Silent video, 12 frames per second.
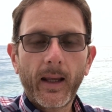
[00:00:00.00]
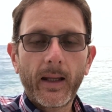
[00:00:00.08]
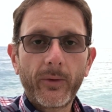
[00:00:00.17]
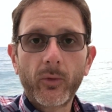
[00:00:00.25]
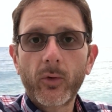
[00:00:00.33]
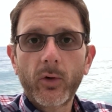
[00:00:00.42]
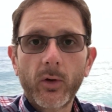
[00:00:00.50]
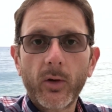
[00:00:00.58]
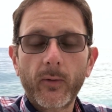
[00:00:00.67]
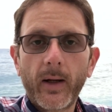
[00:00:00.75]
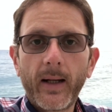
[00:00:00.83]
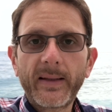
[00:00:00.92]
et donc
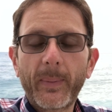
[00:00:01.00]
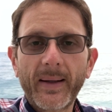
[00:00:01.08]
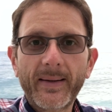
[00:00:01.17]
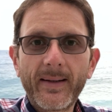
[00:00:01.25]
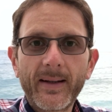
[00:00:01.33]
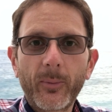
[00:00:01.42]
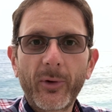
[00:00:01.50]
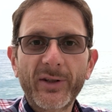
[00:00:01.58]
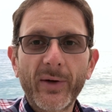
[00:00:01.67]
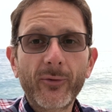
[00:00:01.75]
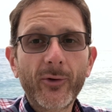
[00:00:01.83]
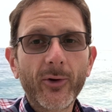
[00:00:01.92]
voilà, c'est parti. Hein. Moi
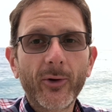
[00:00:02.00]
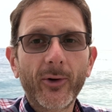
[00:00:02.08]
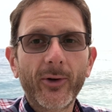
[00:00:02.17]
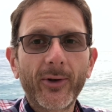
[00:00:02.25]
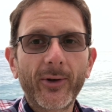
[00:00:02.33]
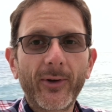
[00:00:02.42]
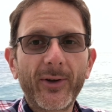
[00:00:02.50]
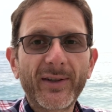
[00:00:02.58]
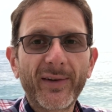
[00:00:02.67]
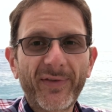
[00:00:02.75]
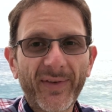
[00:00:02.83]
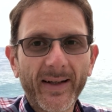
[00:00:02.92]
j'avoue que
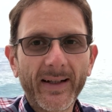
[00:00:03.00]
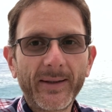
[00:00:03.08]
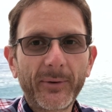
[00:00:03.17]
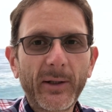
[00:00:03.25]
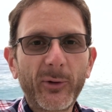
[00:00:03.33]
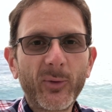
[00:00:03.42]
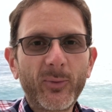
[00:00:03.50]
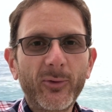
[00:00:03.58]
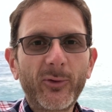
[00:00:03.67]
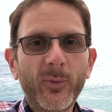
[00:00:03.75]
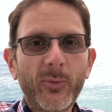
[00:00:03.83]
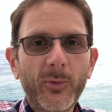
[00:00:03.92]
j'ai faim. On est
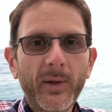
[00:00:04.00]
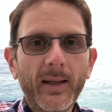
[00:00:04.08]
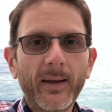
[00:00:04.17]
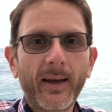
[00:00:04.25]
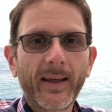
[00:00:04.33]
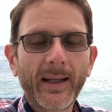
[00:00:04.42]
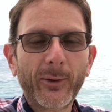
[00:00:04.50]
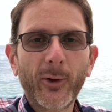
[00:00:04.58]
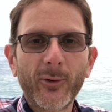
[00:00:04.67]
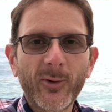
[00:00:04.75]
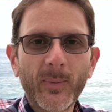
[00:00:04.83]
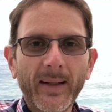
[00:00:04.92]
debout depuis 4
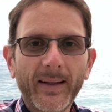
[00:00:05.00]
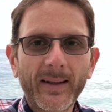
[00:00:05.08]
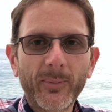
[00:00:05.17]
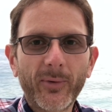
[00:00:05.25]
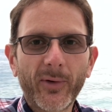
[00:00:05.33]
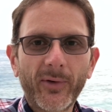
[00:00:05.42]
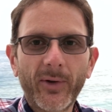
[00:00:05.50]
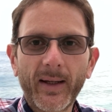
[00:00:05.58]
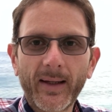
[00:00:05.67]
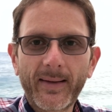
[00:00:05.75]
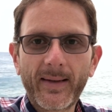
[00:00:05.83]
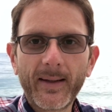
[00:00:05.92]
heures du matin pour
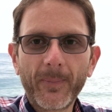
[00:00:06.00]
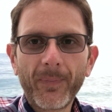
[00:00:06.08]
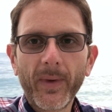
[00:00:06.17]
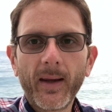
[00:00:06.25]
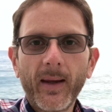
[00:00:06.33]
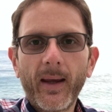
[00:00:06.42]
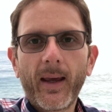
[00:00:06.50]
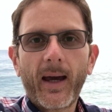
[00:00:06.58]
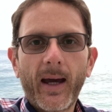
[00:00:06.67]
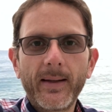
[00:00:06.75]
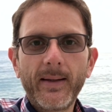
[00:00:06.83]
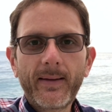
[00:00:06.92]
venir ici
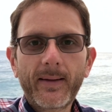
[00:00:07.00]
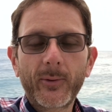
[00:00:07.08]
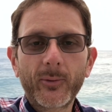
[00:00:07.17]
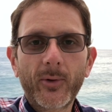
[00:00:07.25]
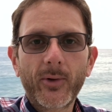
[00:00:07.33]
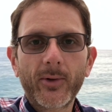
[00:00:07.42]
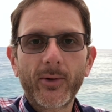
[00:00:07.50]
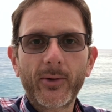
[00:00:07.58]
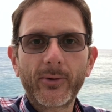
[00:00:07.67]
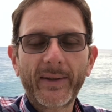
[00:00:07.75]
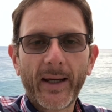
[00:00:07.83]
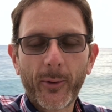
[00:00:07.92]
à Nice, donc
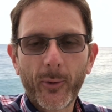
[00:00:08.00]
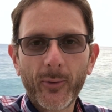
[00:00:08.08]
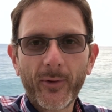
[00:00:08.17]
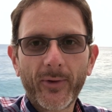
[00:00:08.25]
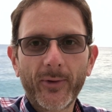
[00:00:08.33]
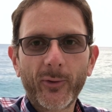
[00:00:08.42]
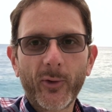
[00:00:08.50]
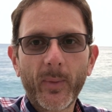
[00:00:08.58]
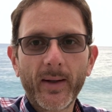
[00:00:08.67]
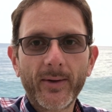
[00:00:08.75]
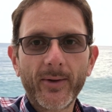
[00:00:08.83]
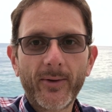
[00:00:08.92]
euh, ça creuse, donc
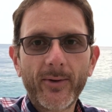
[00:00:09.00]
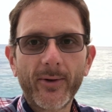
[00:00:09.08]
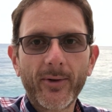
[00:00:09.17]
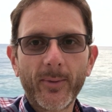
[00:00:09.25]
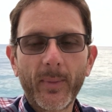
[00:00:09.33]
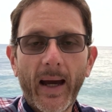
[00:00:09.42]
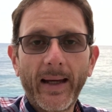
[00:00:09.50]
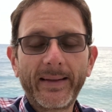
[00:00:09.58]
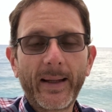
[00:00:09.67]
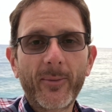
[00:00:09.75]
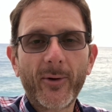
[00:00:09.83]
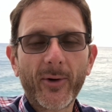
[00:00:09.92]
maintenant euh, bah, à
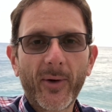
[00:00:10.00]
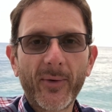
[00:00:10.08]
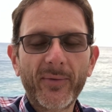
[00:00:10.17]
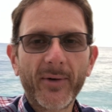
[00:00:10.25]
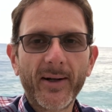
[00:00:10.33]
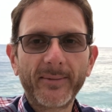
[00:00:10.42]
table encore une fois.